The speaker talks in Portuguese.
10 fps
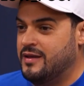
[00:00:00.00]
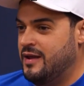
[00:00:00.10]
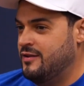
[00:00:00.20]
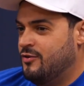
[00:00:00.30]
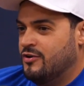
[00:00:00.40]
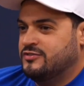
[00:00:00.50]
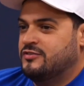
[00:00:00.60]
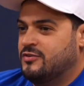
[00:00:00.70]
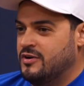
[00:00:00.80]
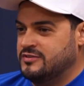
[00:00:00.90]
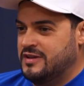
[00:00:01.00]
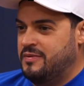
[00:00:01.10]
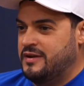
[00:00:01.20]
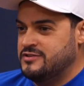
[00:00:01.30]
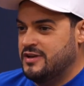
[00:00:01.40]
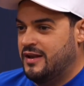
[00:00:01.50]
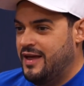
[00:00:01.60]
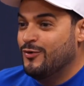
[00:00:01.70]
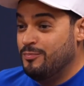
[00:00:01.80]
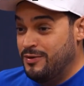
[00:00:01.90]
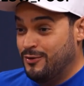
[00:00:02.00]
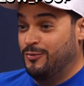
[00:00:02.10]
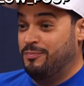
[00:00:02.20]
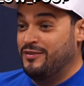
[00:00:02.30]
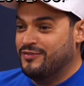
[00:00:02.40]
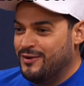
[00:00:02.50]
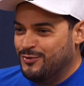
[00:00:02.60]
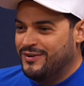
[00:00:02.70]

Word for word: que ela encosta as costas na parede gelada, o bico do peito fica duro